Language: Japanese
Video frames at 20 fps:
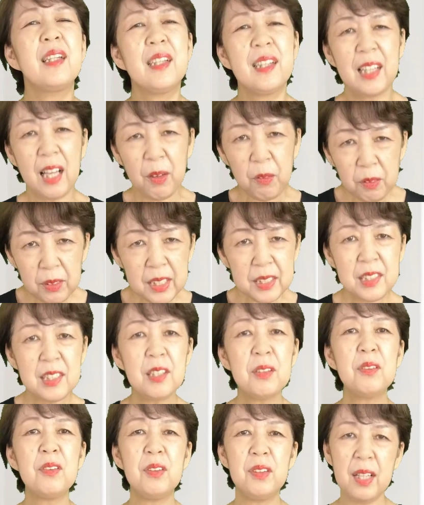倒れ
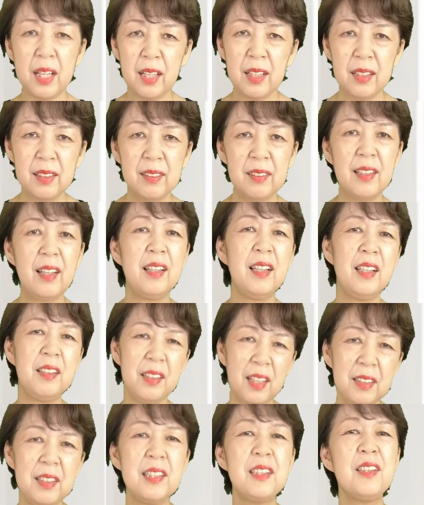ちゃうとね大変
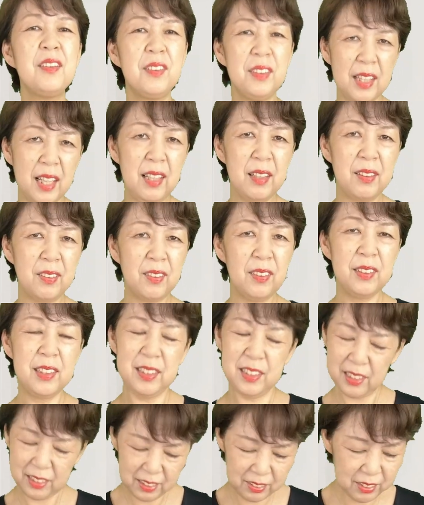なんですよねこうやって
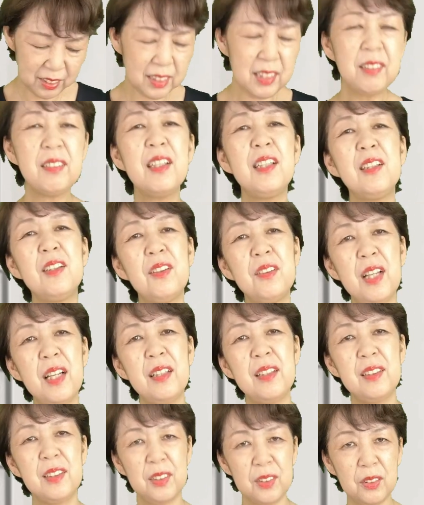自立してくれるとね
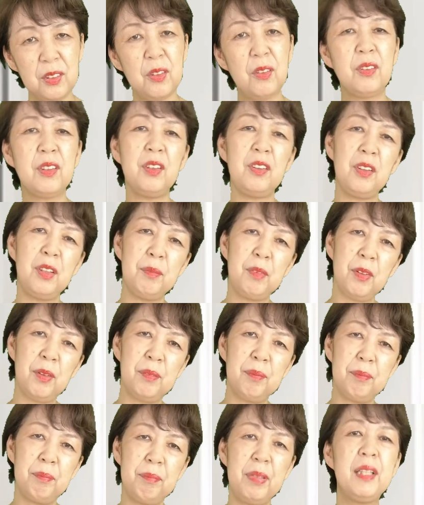ちょっと置くのにも
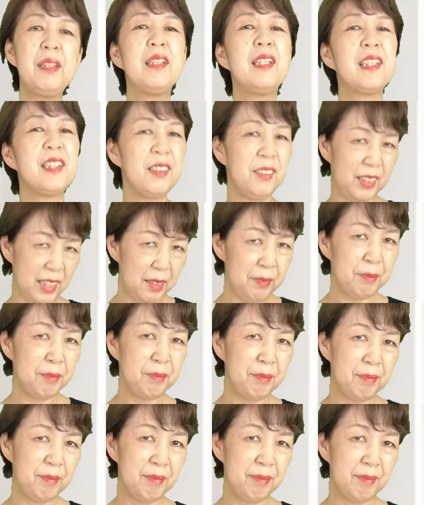便利ですよね
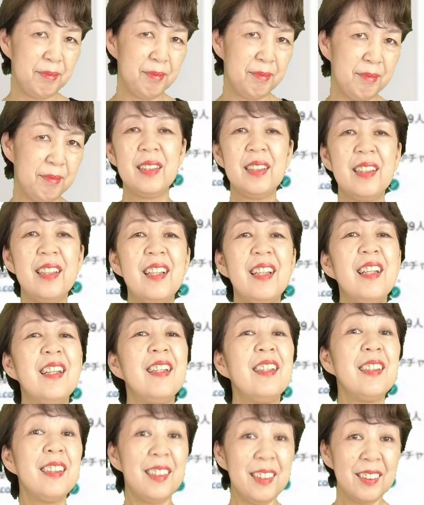
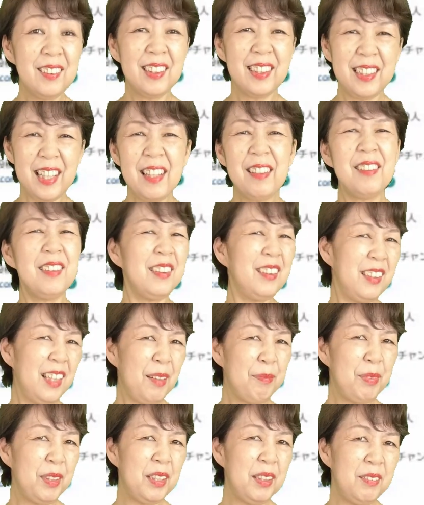そしてふ
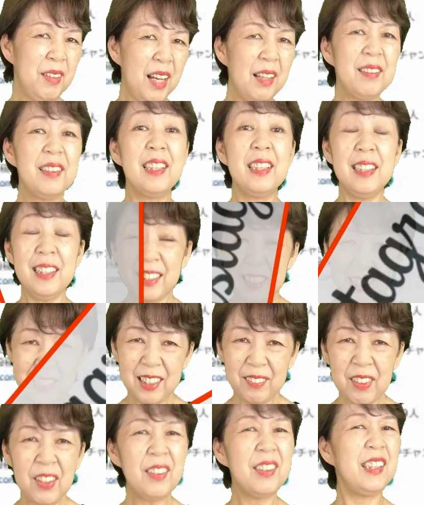なぴーは
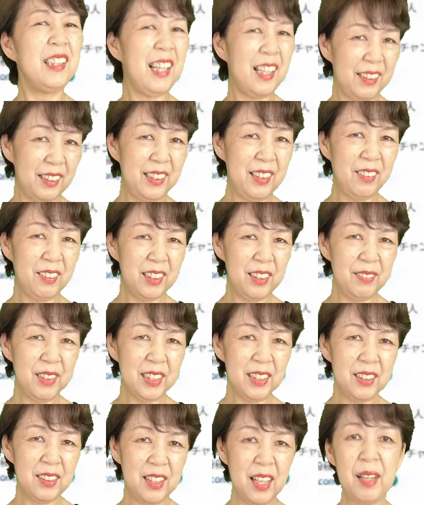インスタもやっており
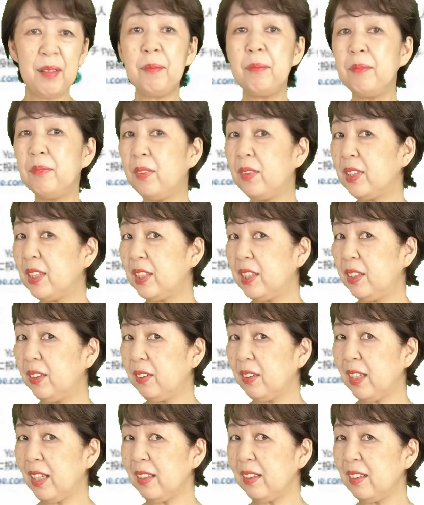ますのでもし
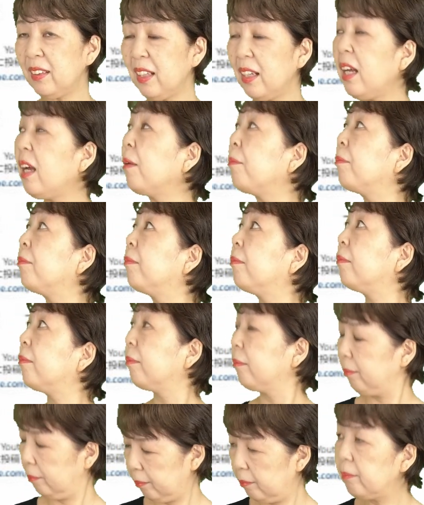よかったら
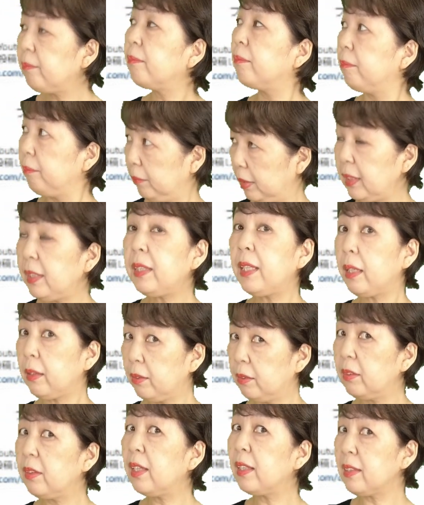見て
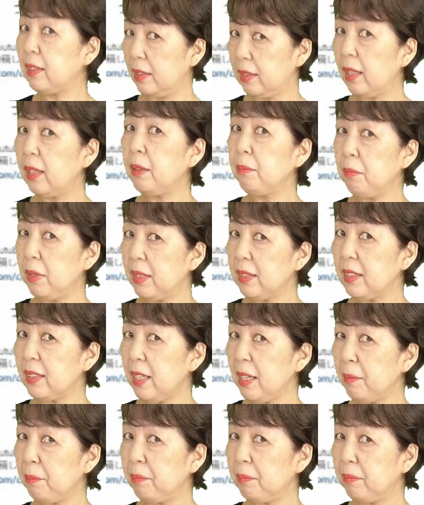くださいま
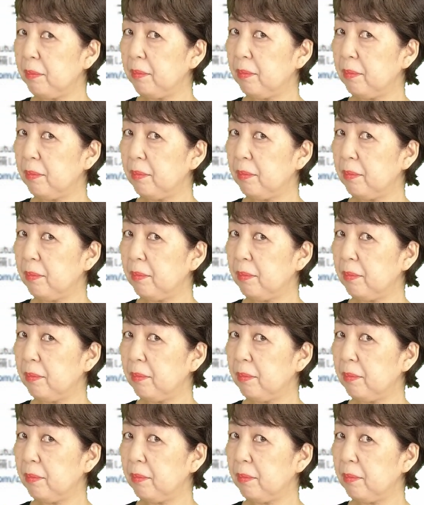せ